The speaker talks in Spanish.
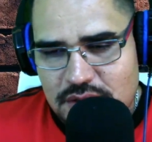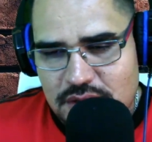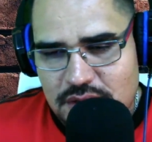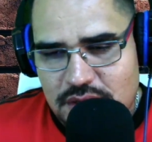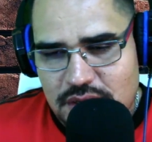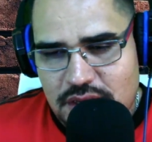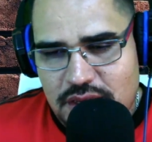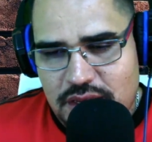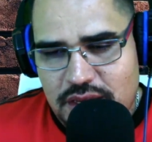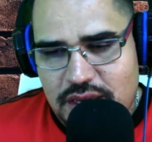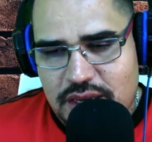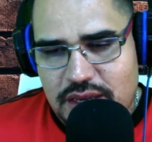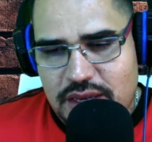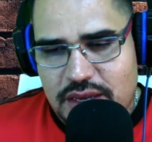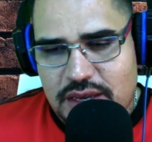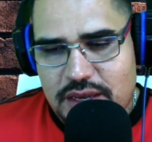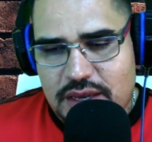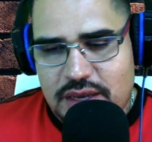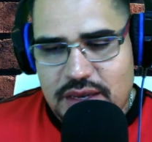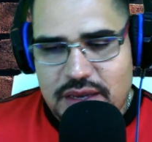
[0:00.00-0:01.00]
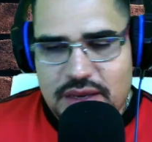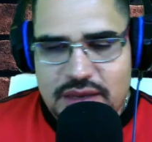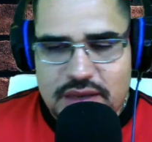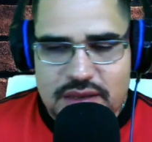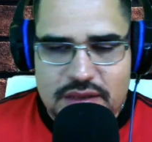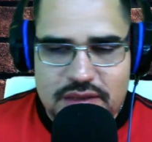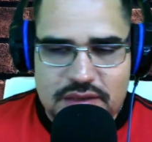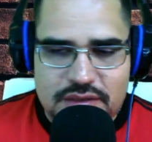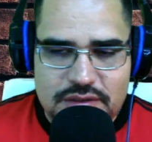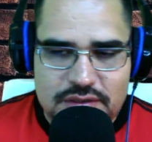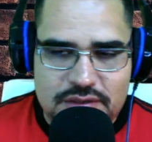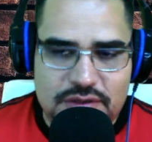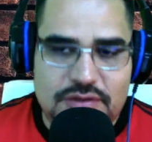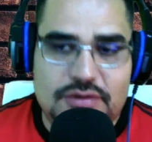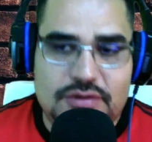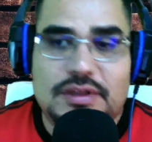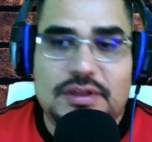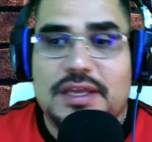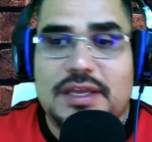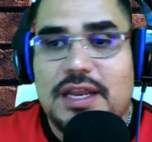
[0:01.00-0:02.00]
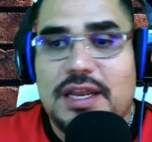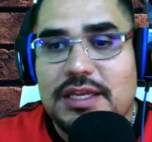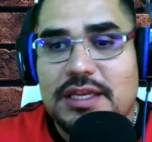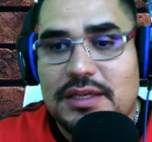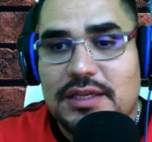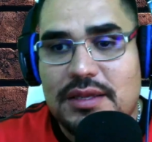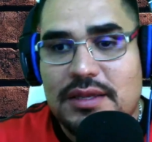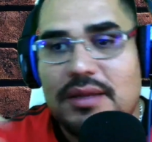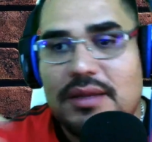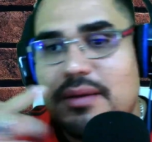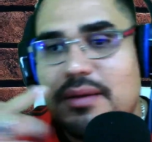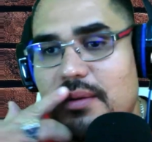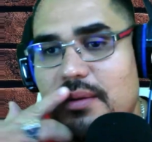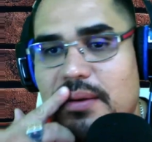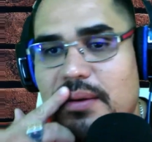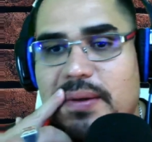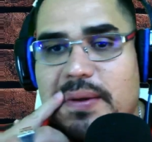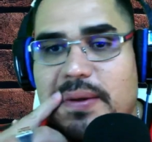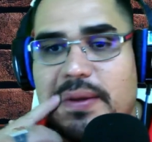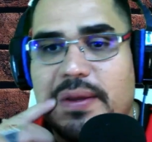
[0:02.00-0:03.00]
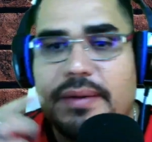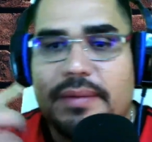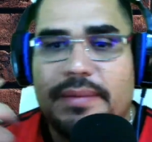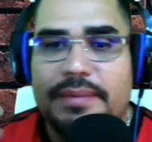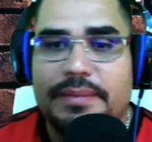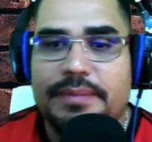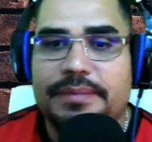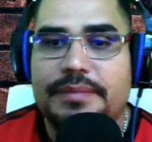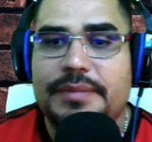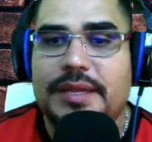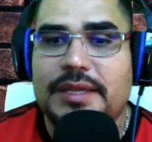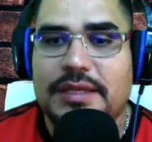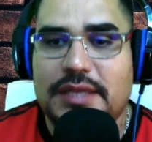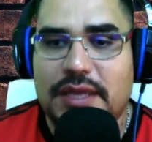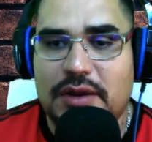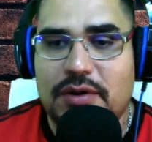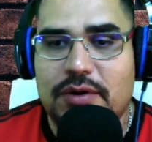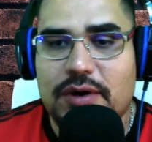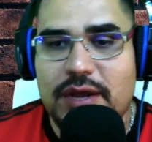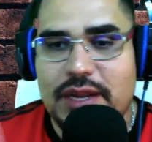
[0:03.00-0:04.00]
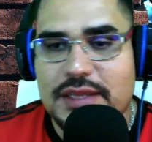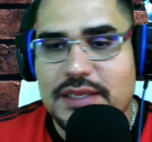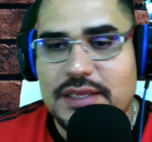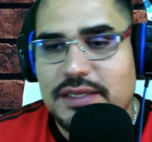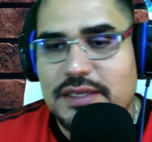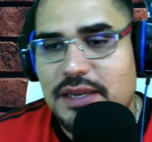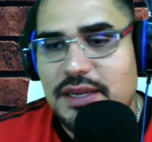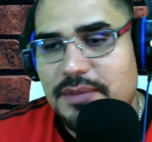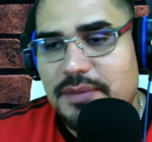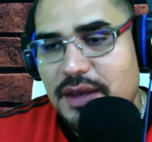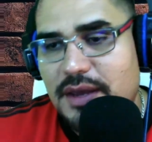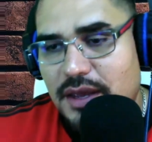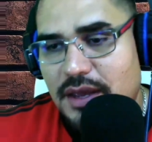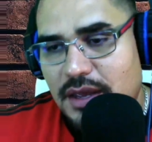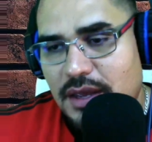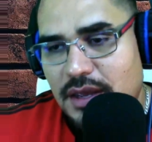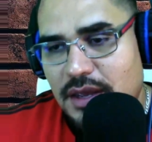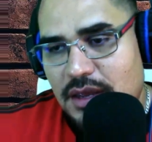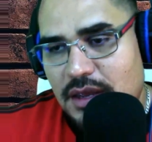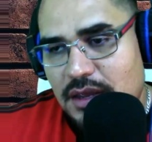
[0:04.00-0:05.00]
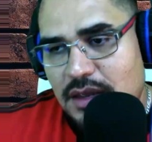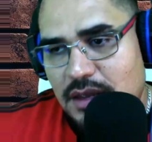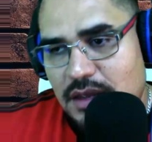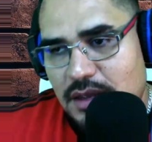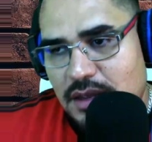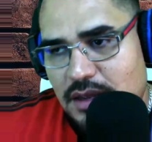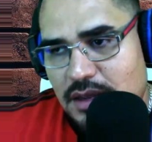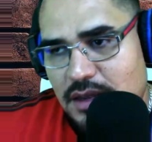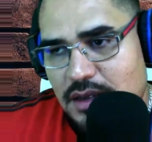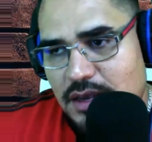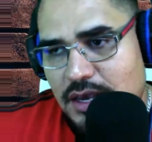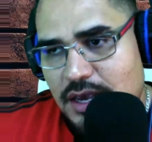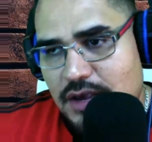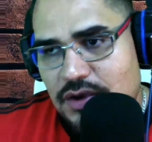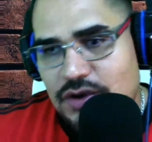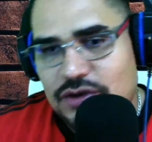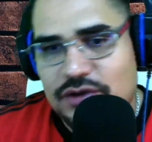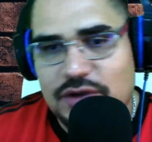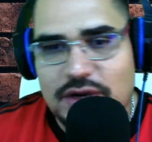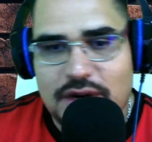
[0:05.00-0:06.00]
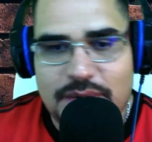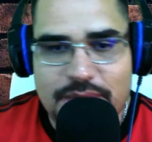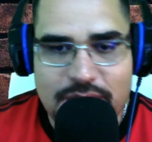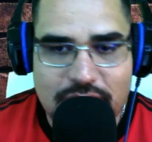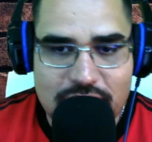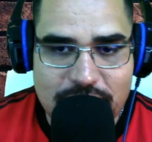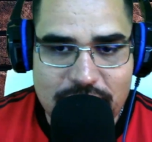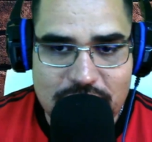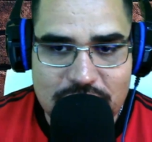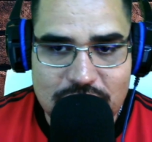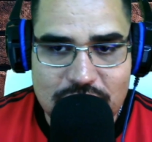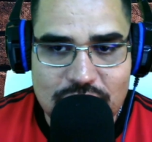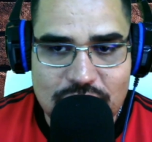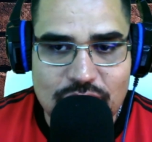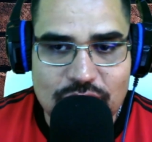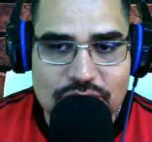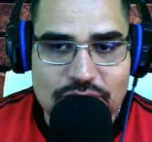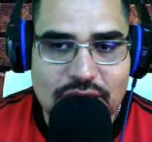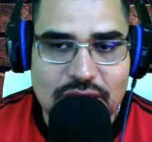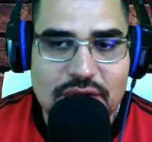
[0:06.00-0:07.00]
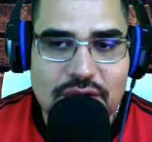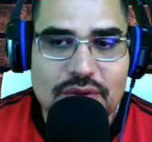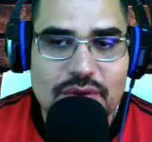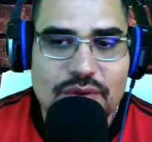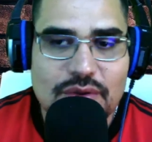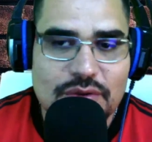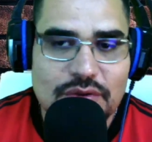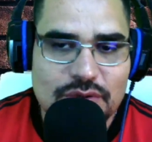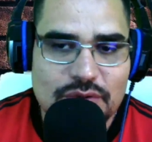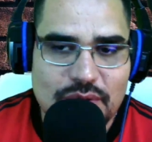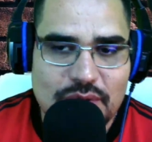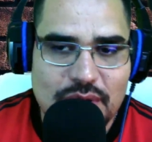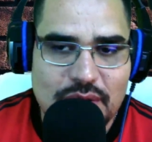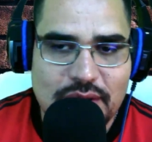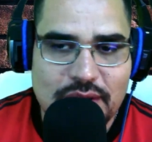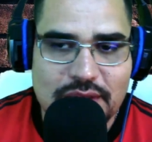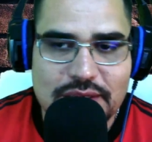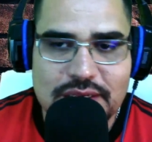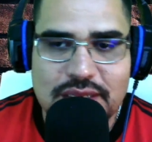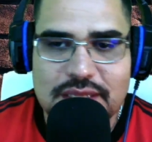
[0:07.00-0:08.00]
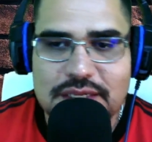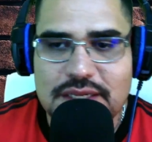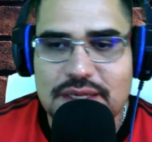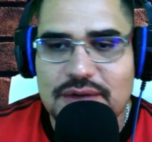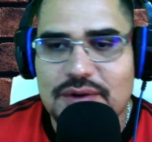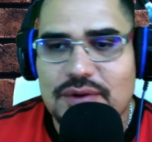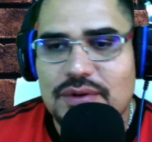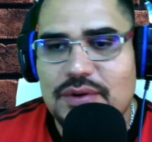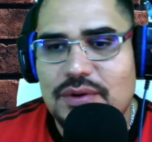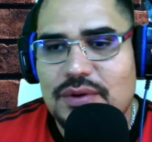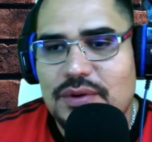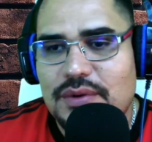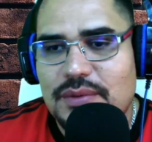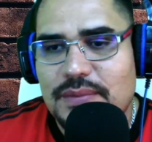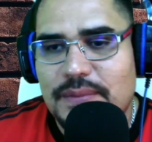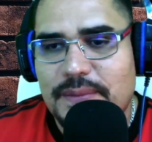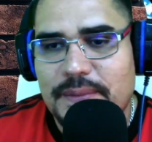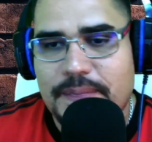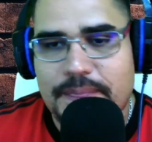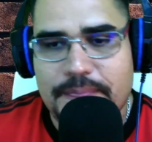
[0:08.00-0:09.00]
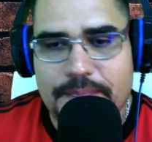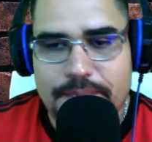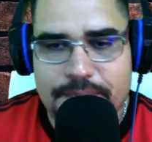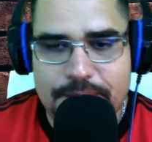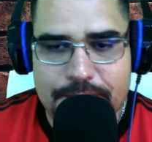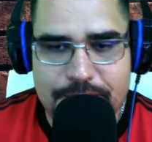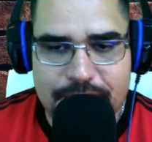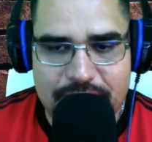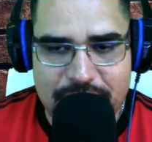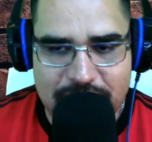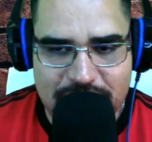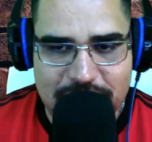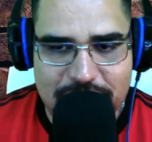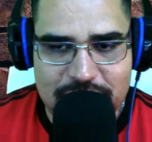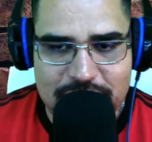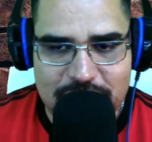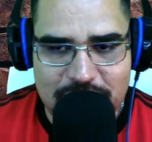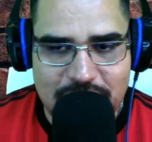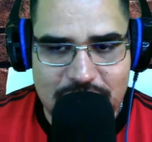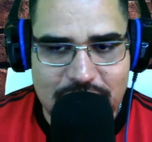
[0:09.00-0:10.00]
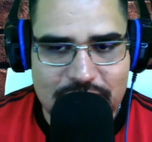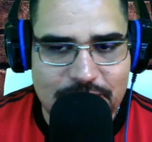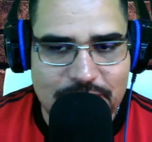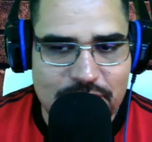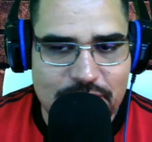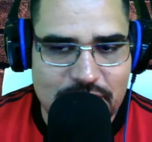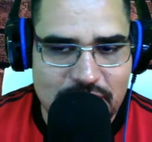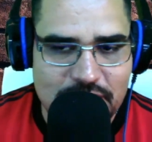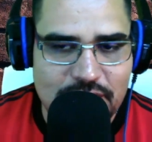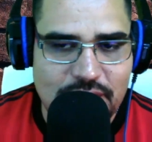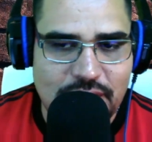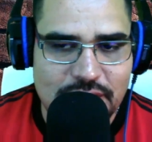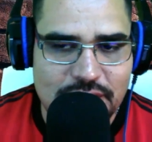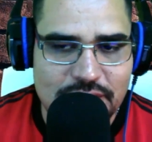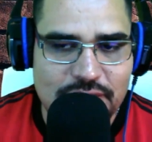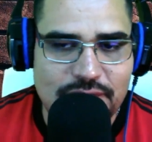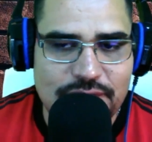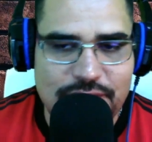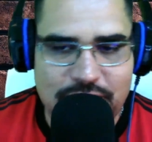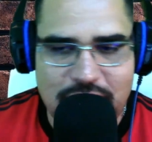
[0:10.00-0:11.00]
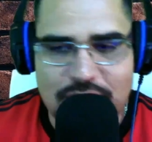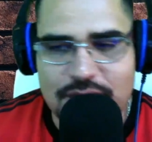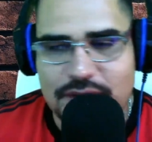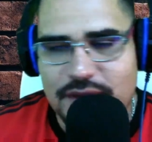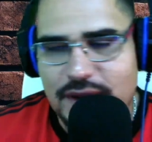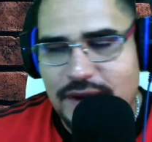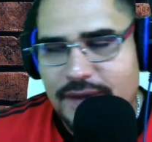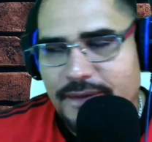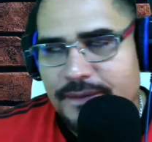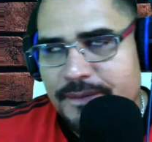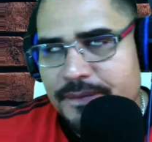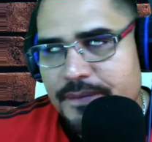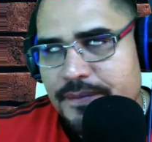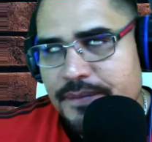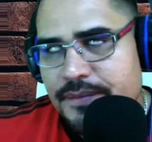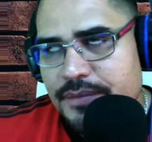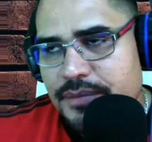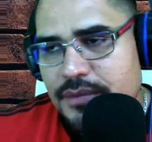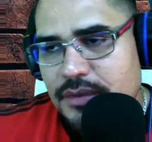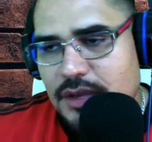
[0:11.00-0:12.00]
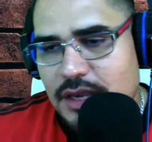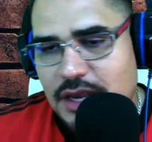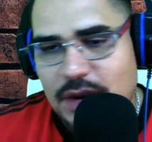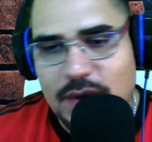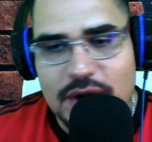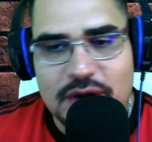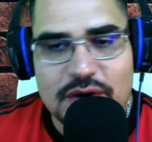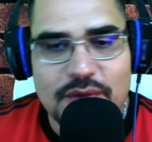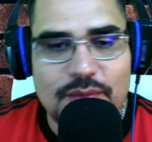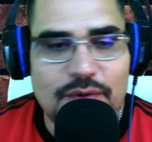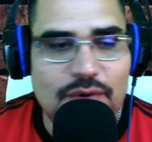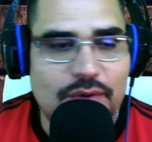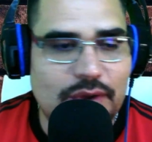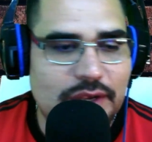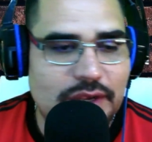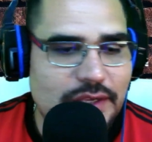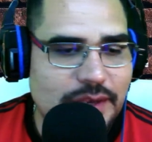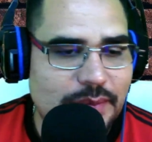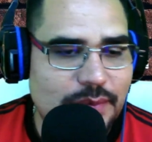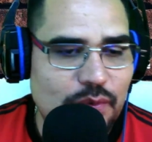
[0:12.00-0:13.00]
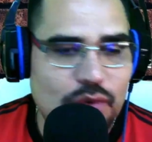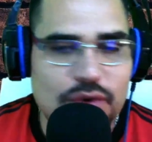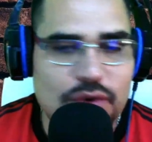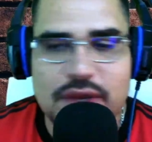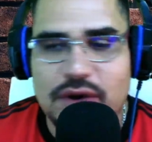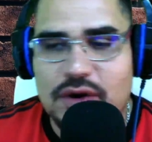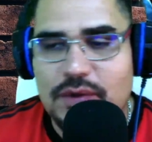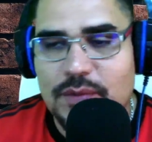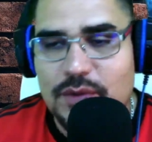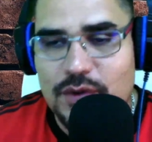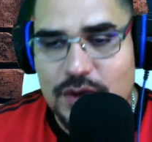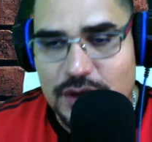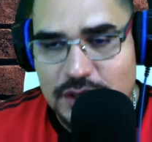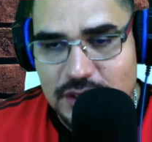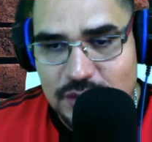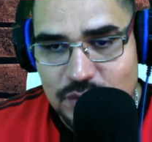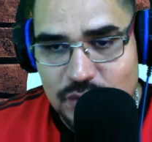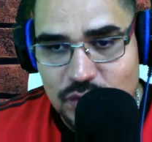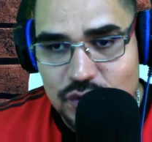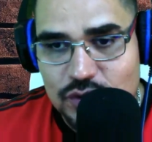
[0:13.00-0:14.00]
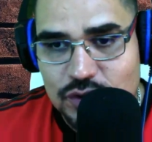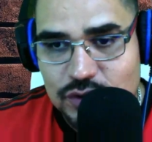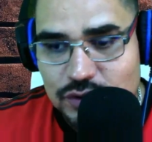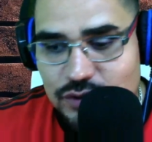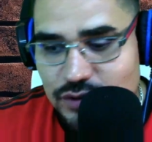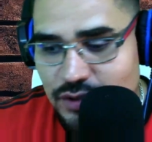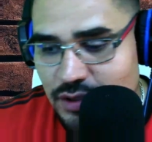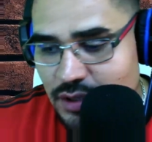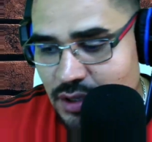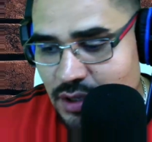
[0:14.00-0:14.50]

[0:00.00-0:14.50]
Y si tú te quieres decir quieres decirme que yo estoy refiriéndome a todos los sínodos o a lo que es el sínodo, mm, permíteme explicarte por qué digo que es un fraude. Igual como lo dice Burke, como lo dicen muchos.